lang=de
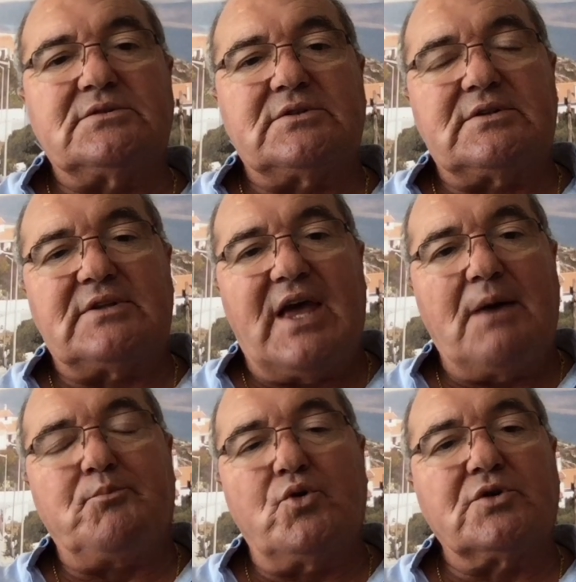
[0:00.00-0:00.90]
der
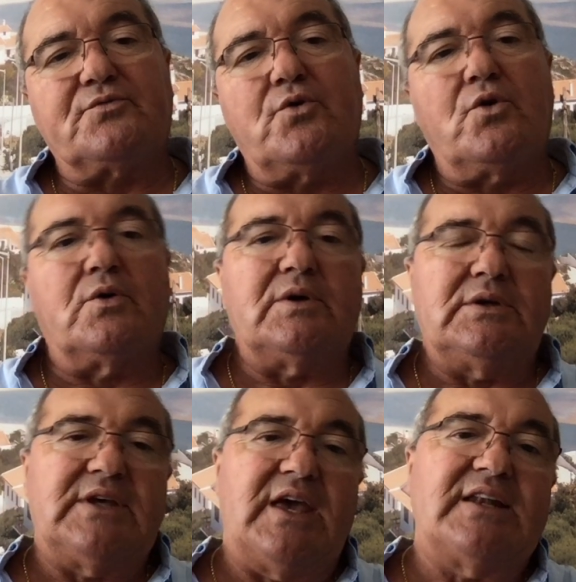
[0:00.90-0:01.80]
Punkt, wo
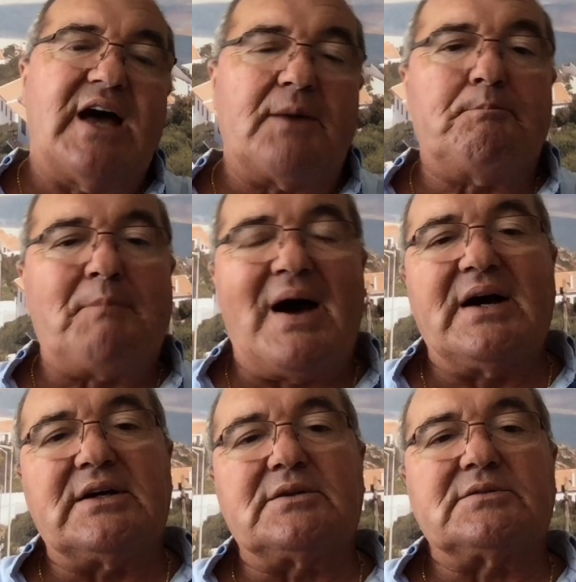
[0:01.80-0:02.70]
je nach
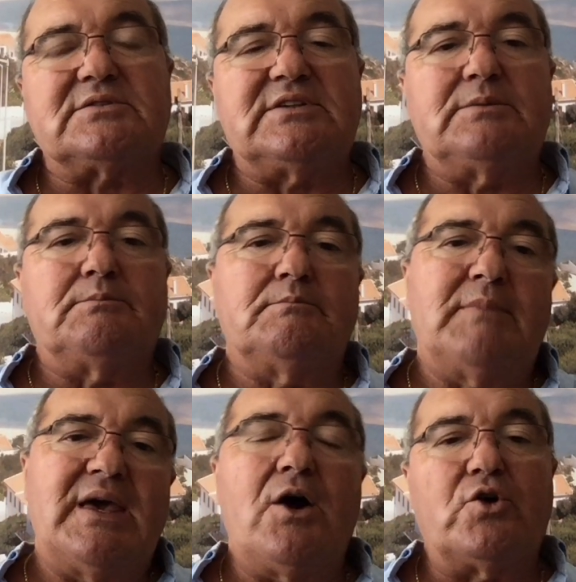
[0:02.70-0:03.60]
Bank die
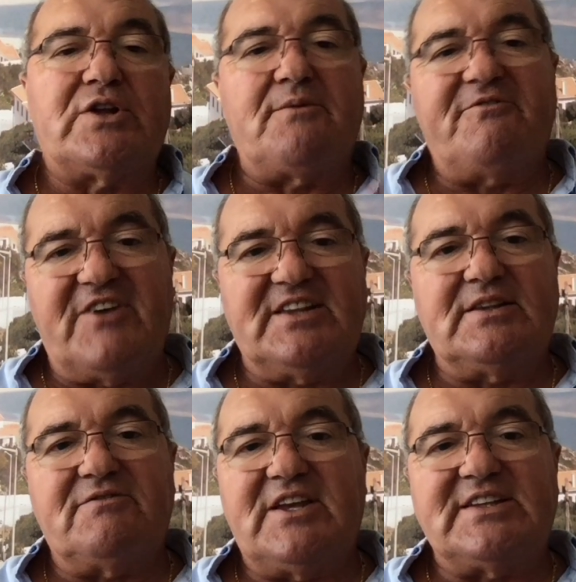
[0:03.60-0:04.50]
mehr oder
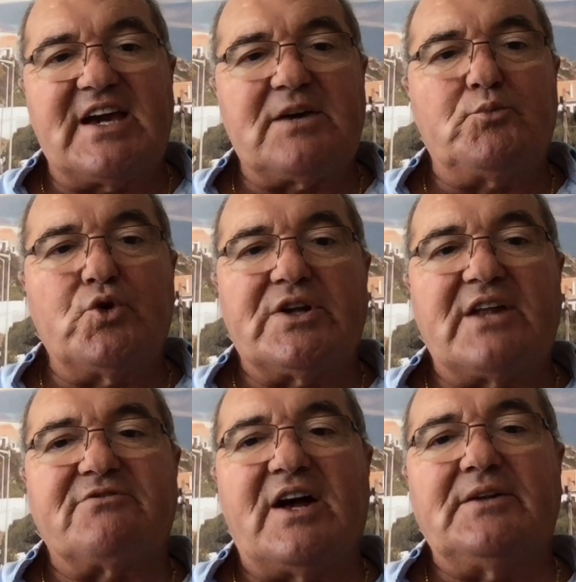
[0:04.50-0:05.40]
wen, weniger Gebühren
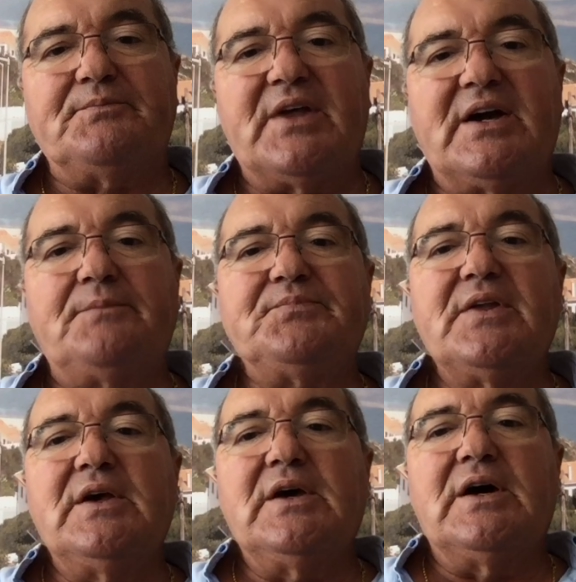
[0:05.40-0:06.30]
anfallen. Ja?
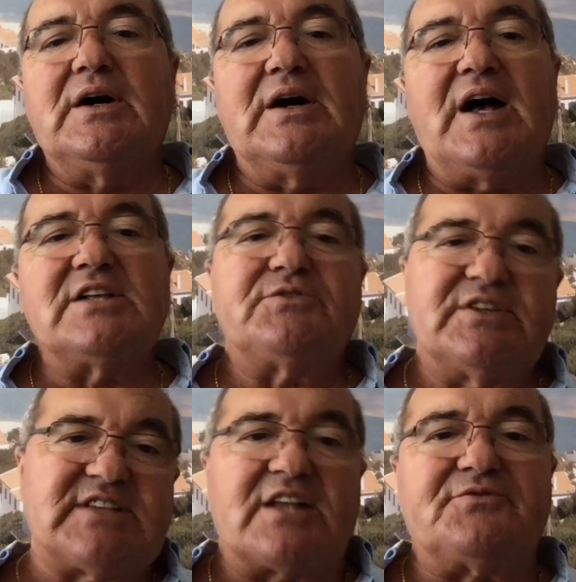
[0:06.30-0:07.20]
Äh, also wie
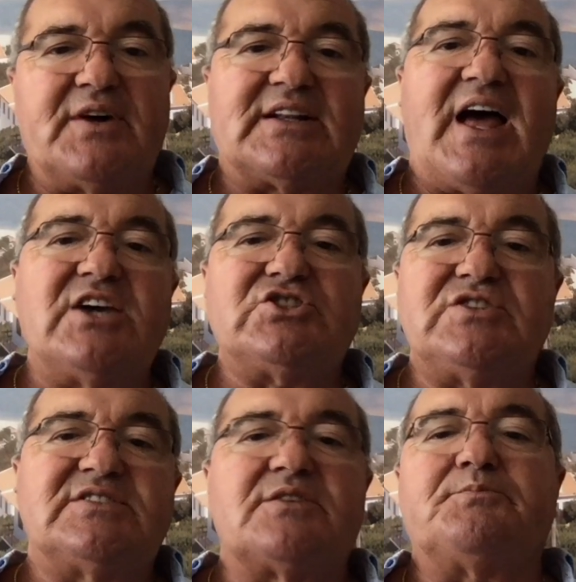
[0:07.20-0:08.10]
gesagt, vergleicht
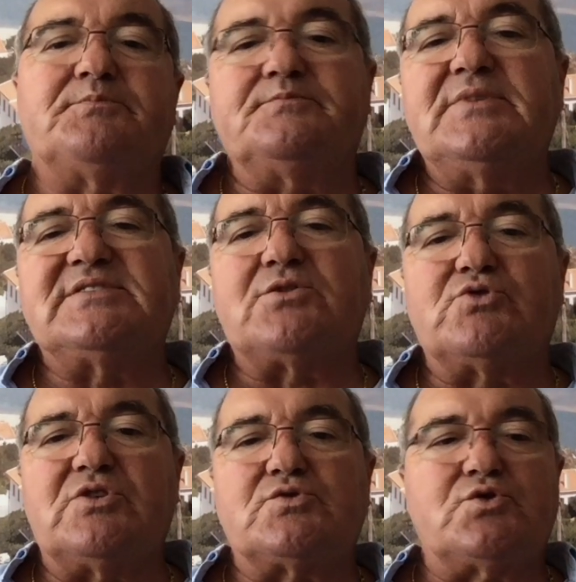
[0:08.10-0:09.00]
diese
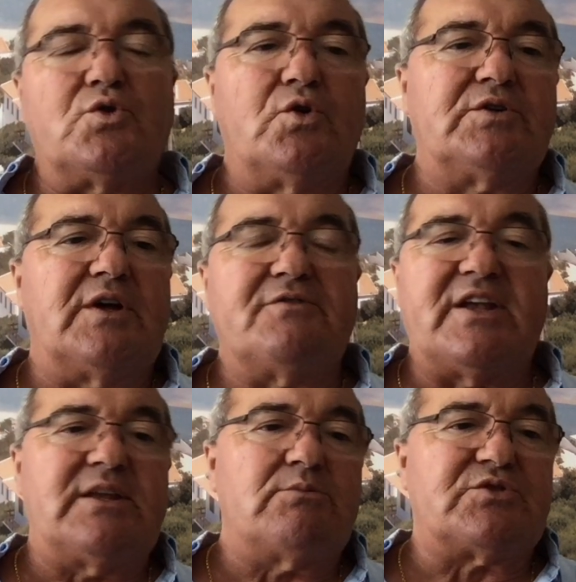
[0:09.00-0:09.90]
Institution, äh, wenn
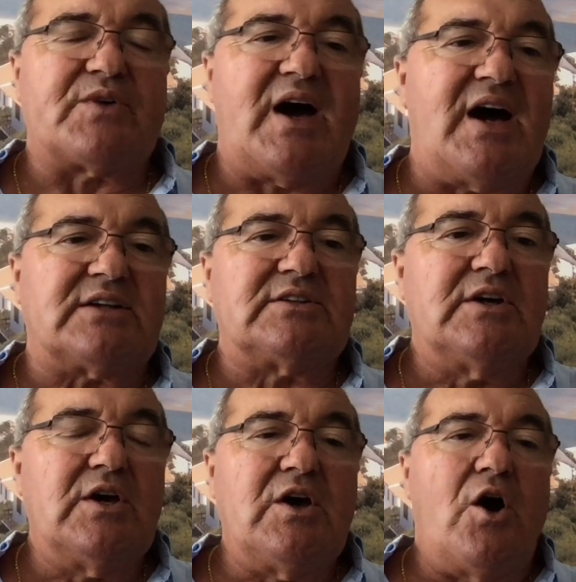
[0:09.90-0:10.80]
ihr mich fragt,
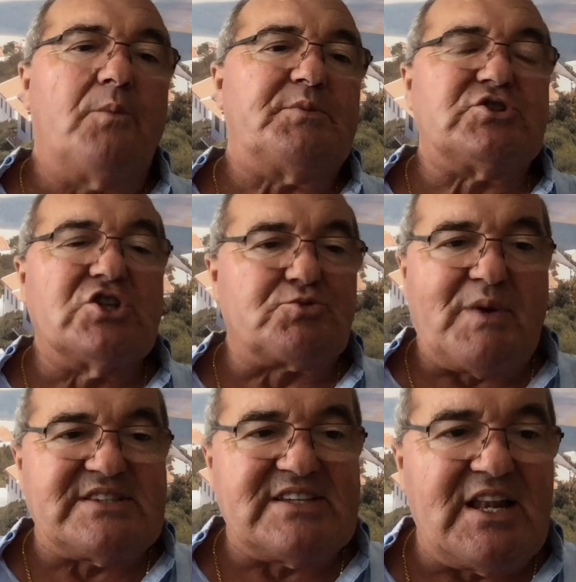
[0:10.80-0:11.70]
ob ich eine
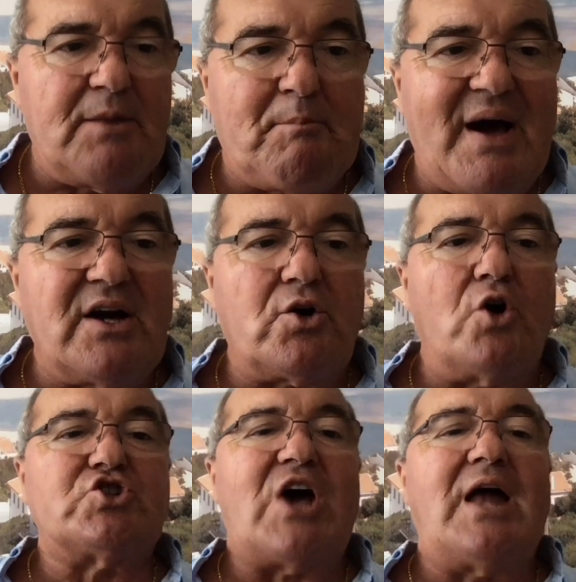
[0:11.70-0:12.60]
spezielle Bank
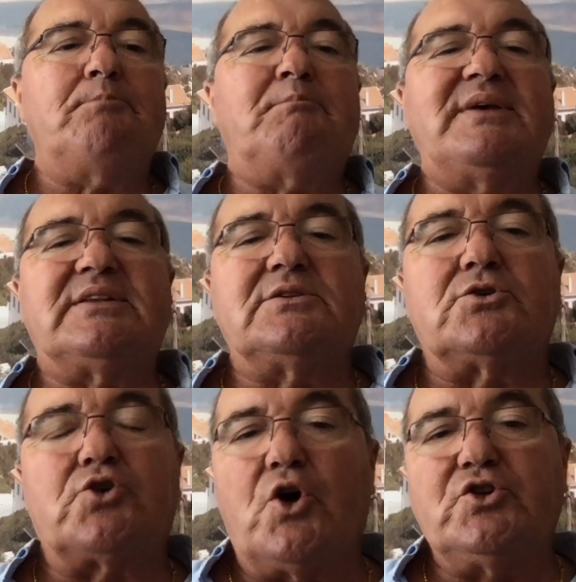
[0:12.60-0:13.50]
euch anbieten
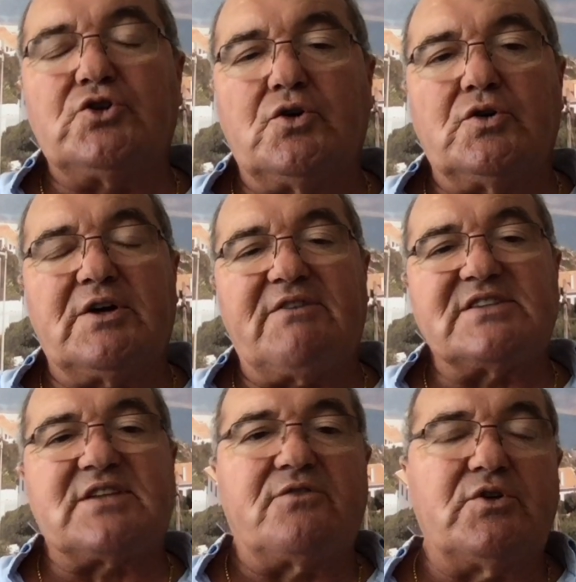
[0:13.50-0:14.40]
könnte oder was,
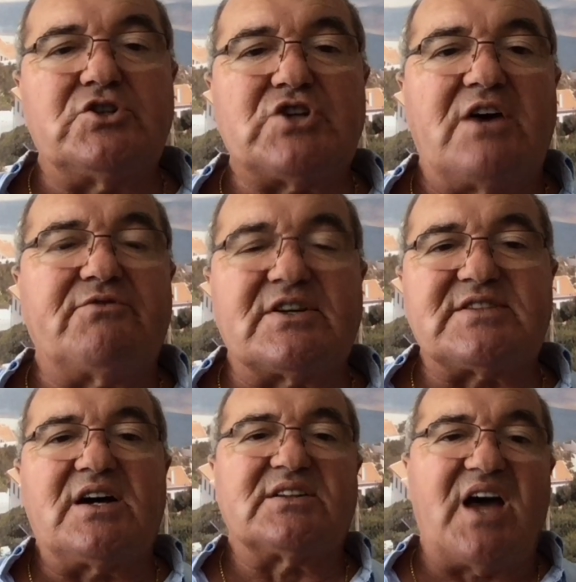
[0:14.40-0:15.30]
dann würde ich einfach
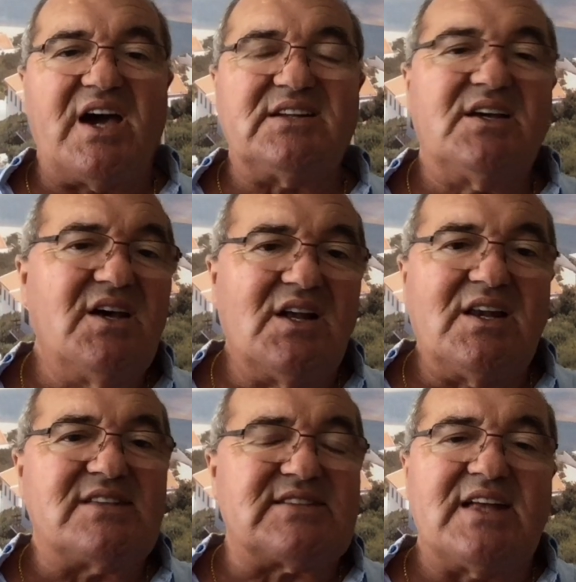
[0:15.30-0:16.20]
sagen, nein.
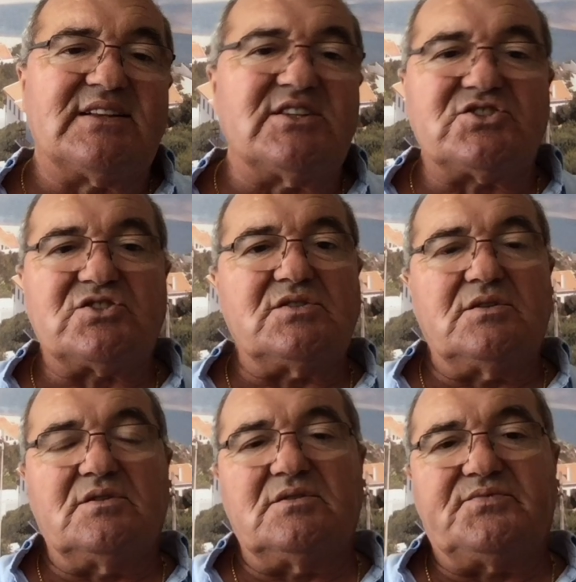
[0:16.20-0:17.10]
Letztendlich
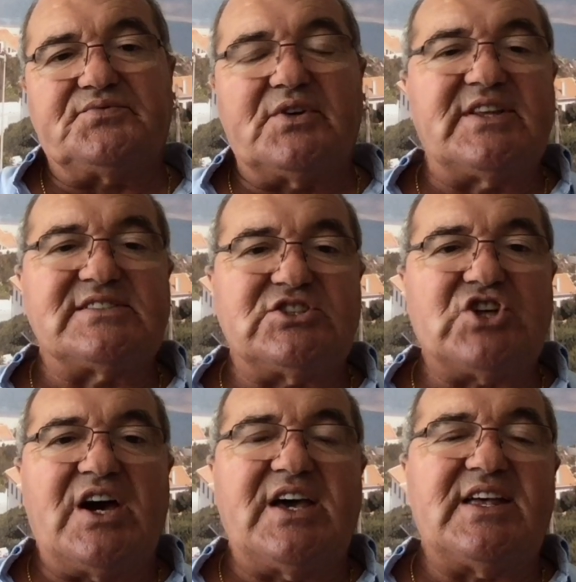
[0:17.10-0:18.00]
äh, von der
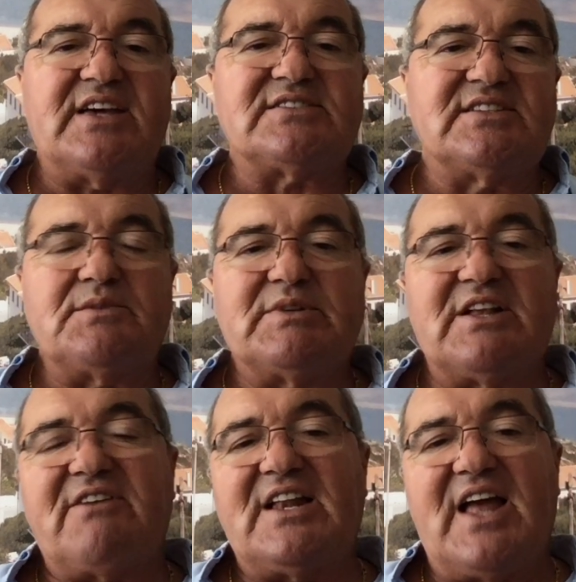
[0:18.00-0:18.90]
Sicherheit her sind sie
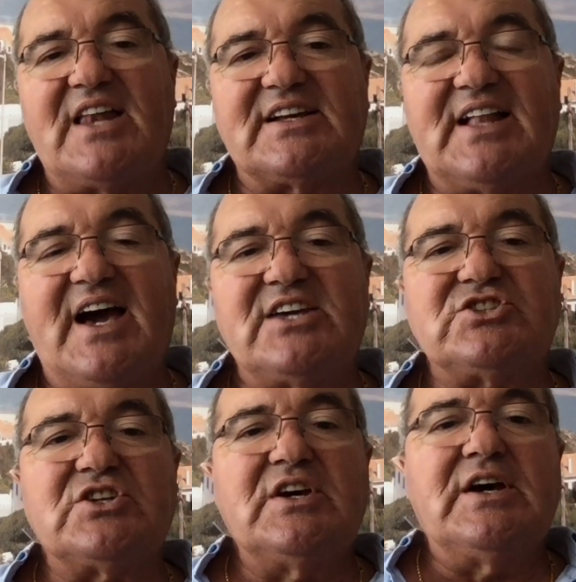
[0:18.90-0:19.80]
mittlerweile alle gleich,
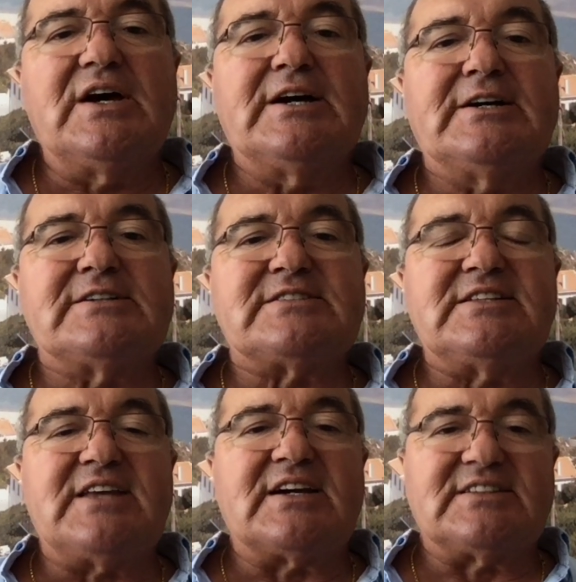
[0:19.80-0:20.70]
sind
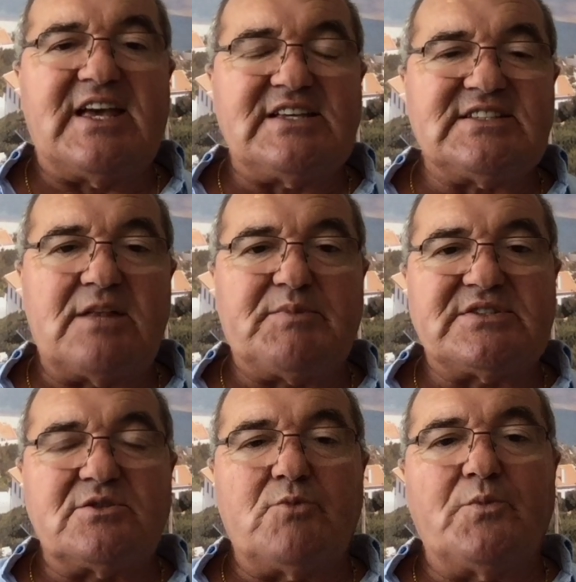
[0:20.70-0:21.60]
ja getestet bis
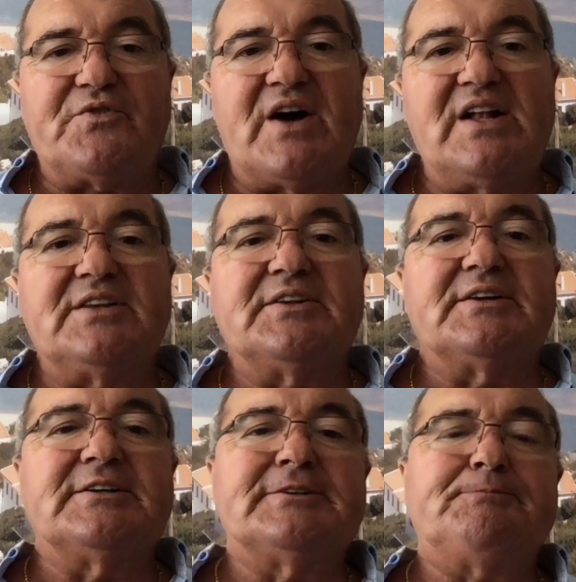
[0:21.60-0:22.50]
zum Umfallen
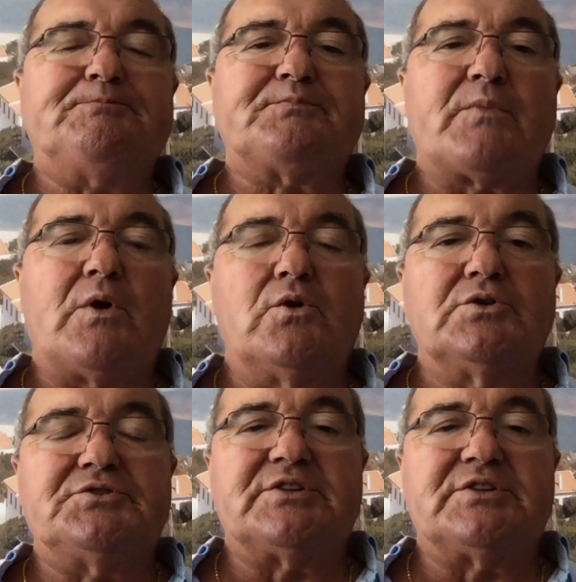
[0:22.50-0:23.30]
ähm, und